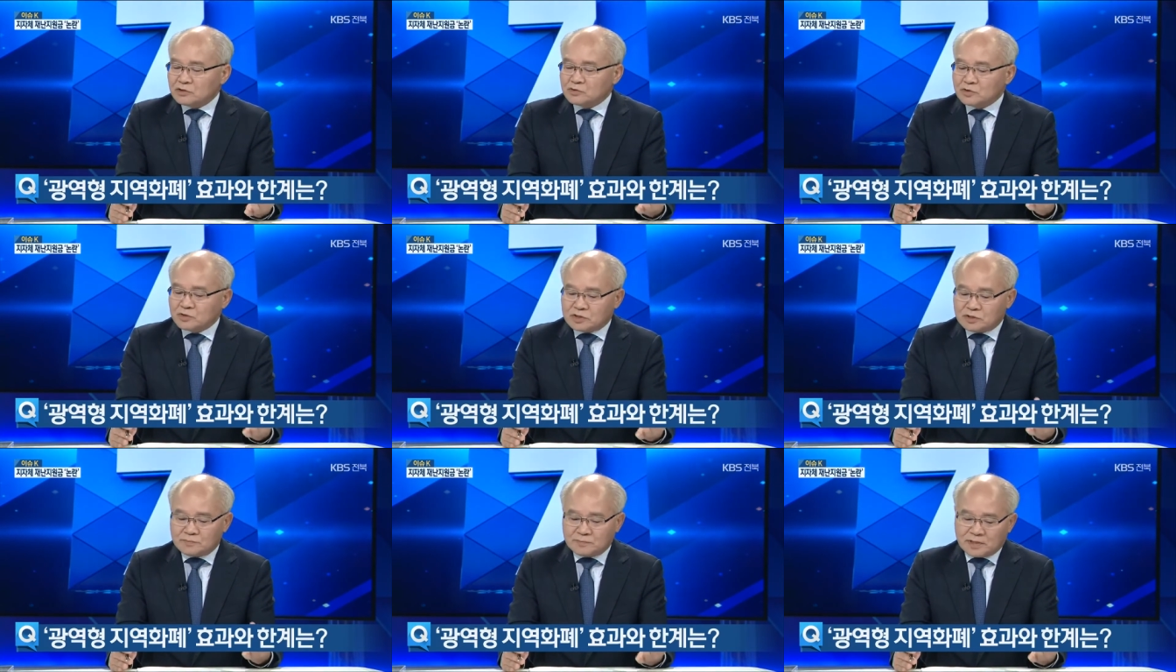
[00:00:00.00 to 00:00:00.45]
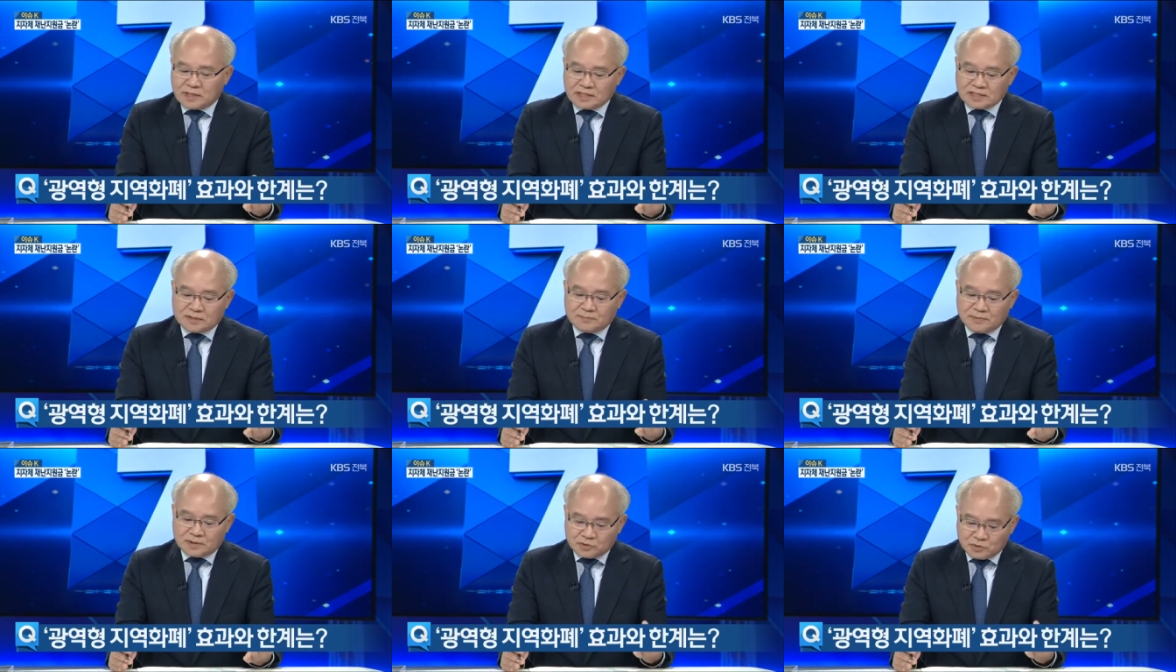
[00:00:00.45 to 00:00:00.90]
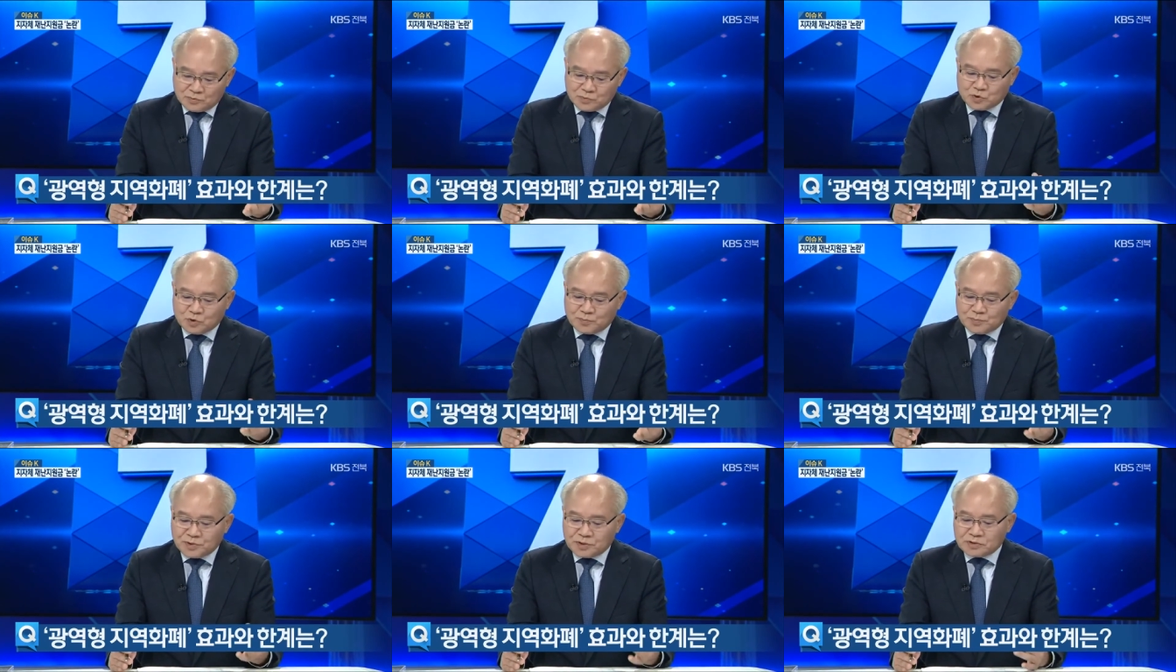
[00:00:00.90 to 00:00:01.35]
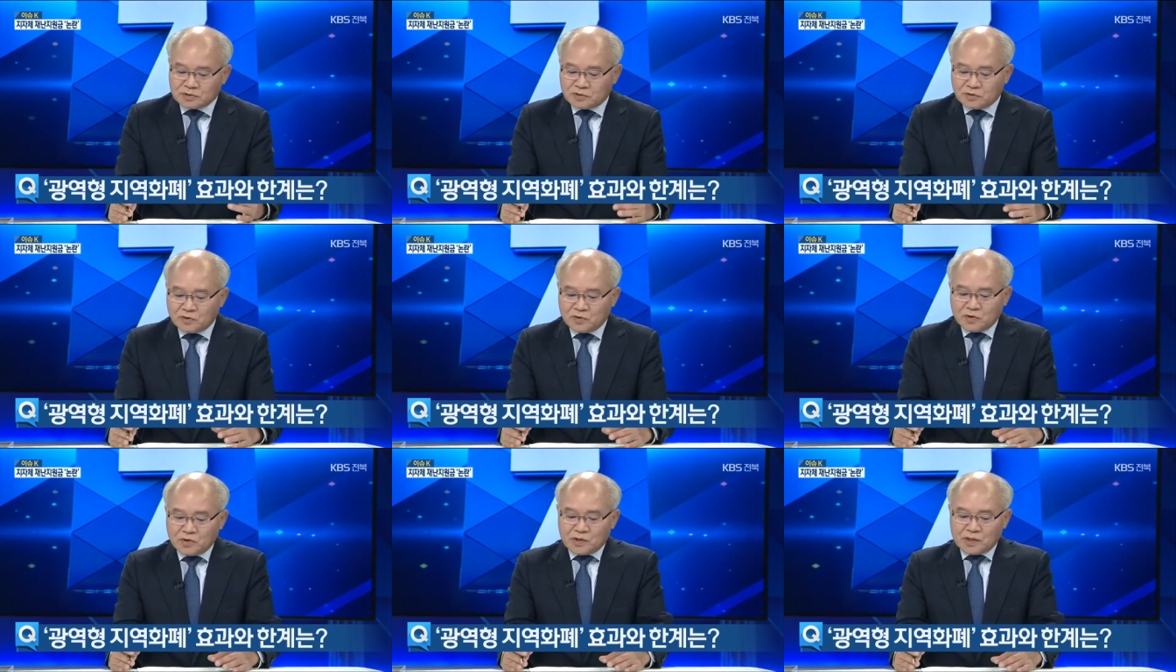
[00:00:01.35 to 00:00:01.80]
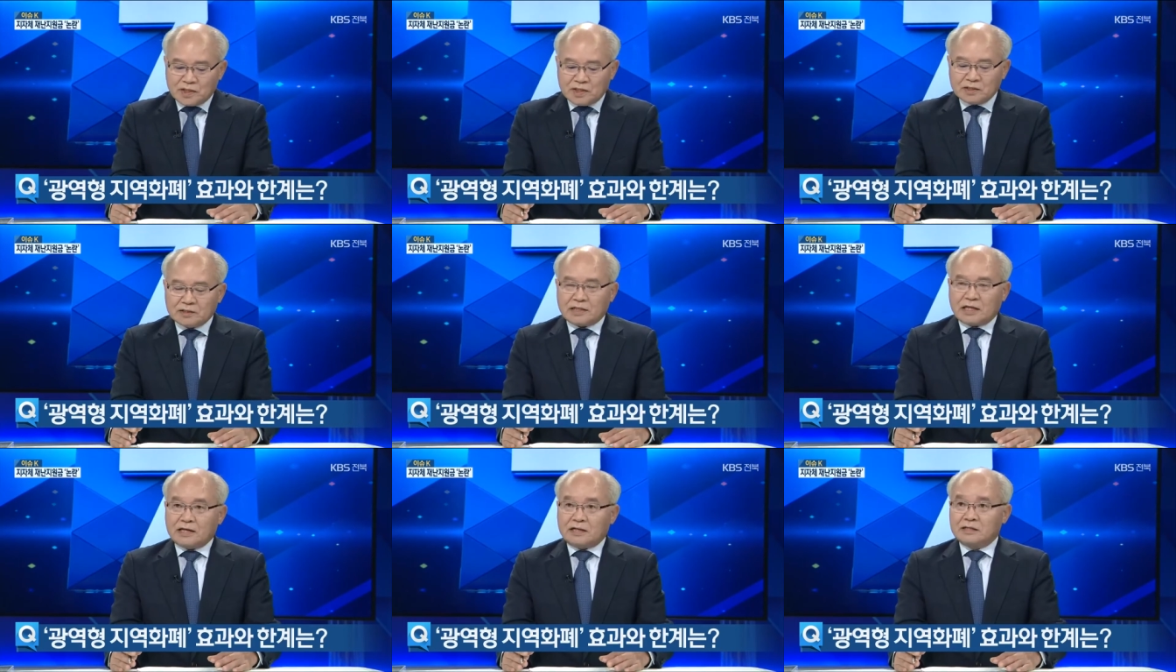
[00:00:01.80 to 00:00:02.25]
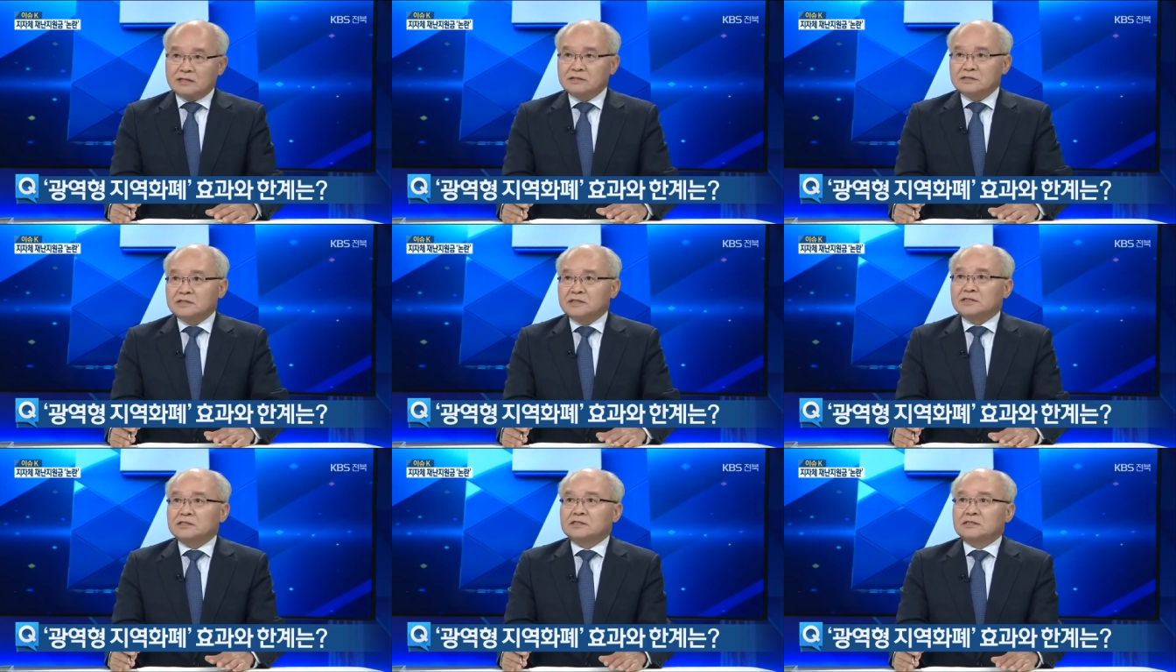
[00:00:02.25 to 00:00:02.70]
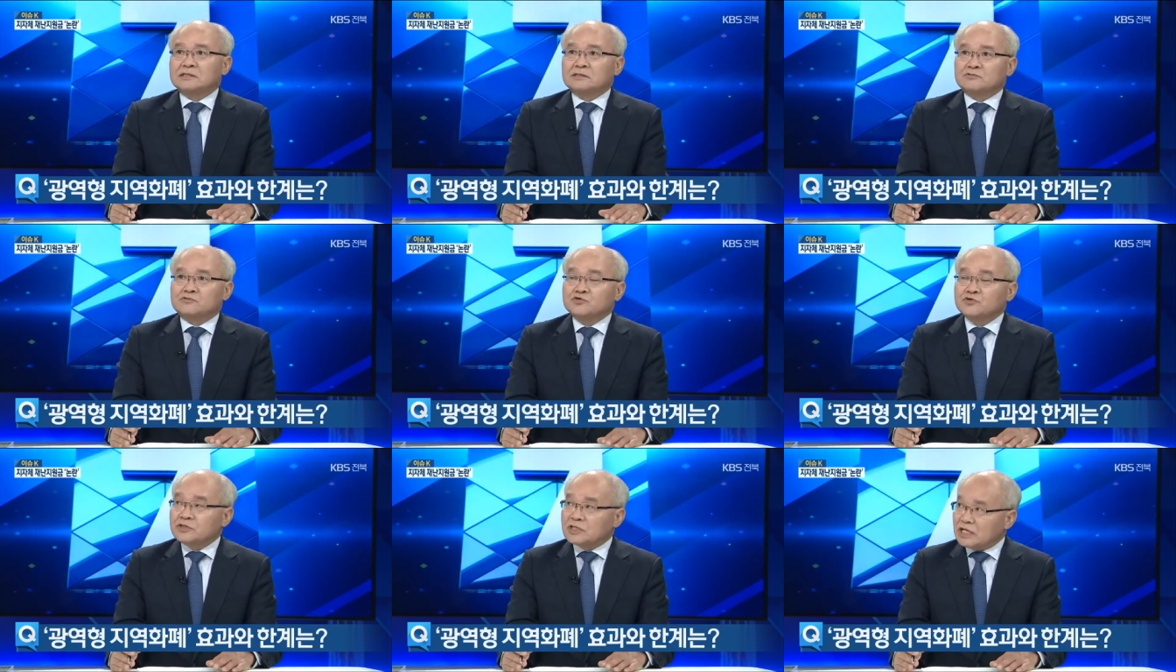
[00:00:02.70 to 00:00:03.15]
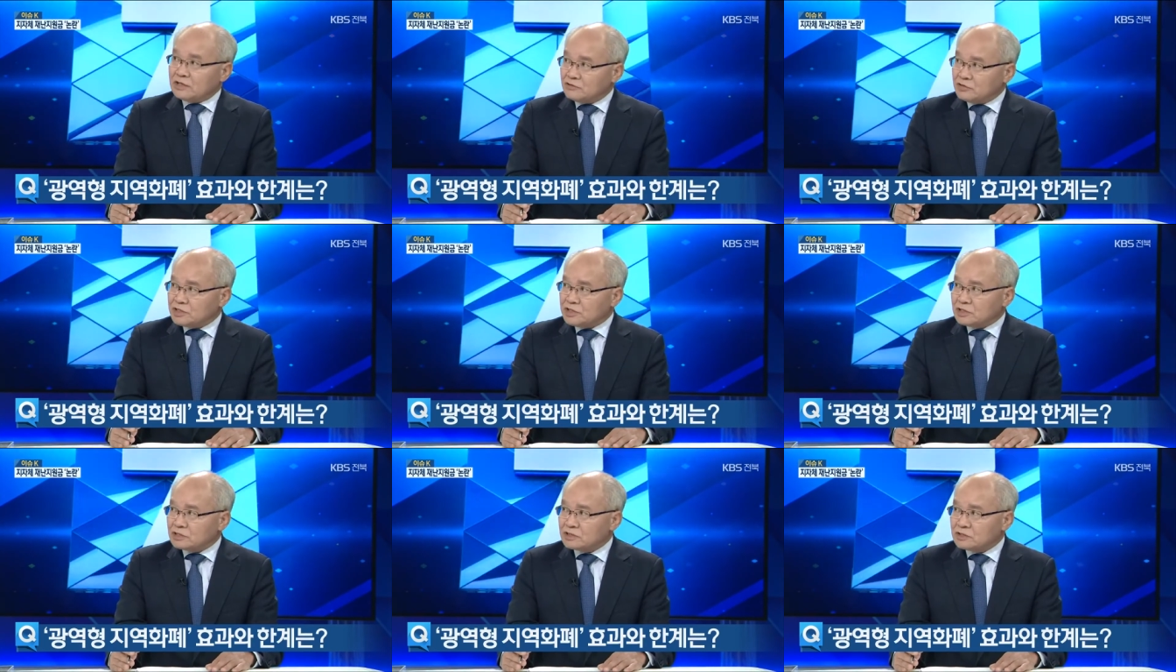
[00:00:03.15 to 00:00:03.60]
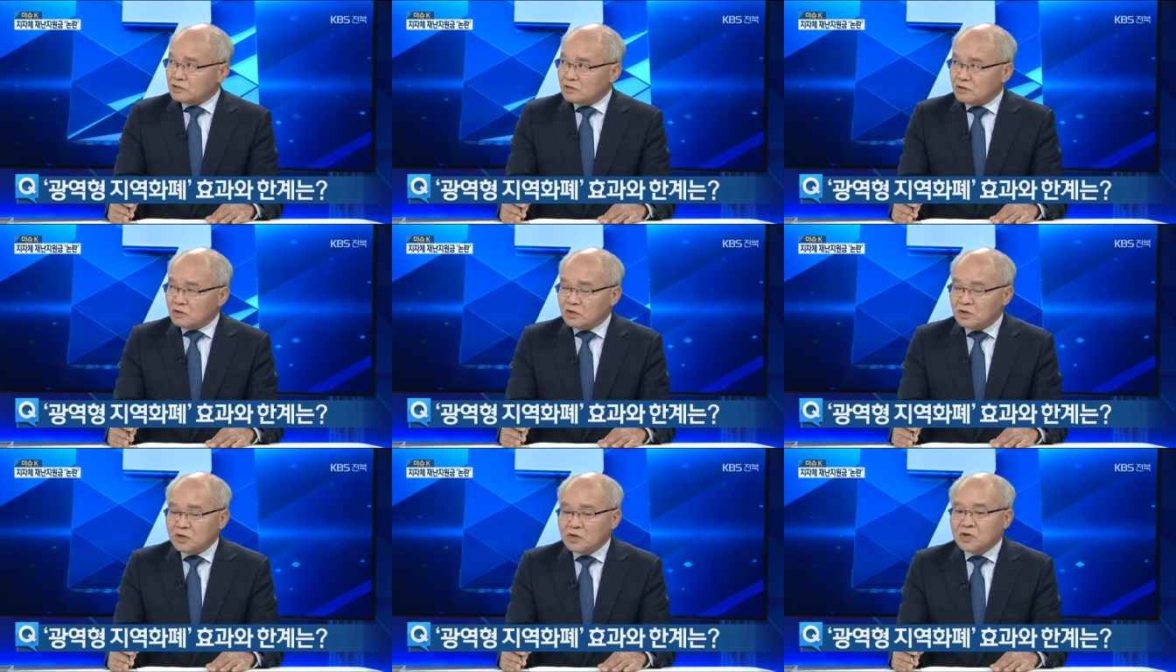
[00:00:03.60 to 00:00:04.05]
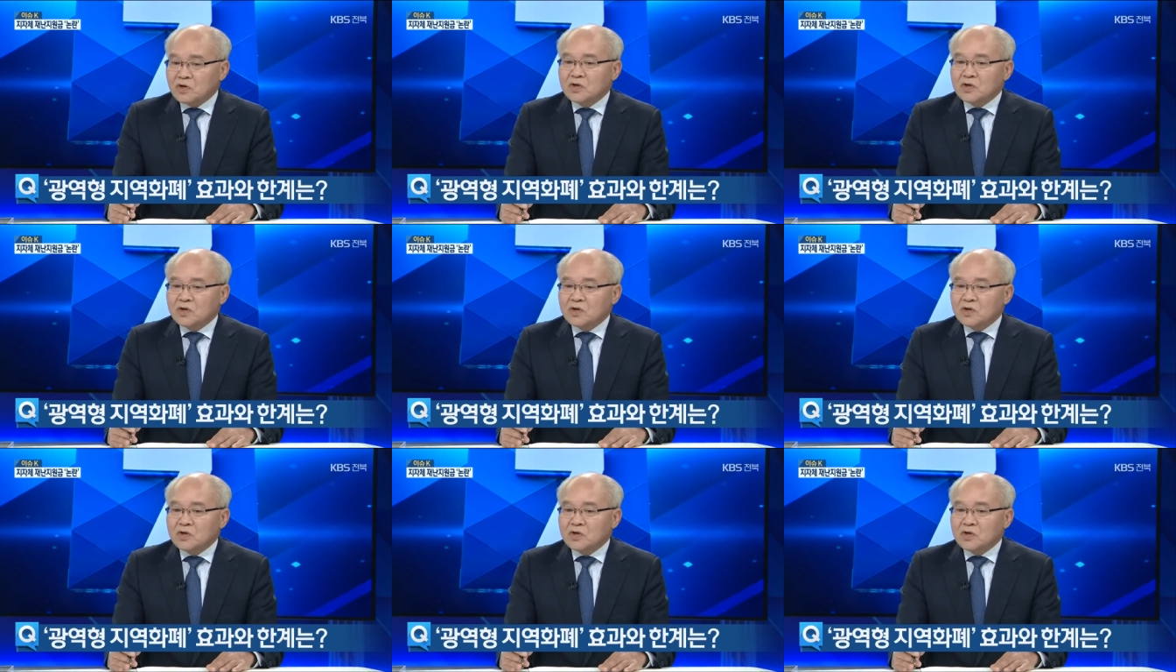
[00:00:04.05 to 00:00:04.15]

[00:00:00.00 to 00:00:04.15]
좋지는 않지만 좀 좋은 편이고 다른 그 군 단위 지역은요. 음.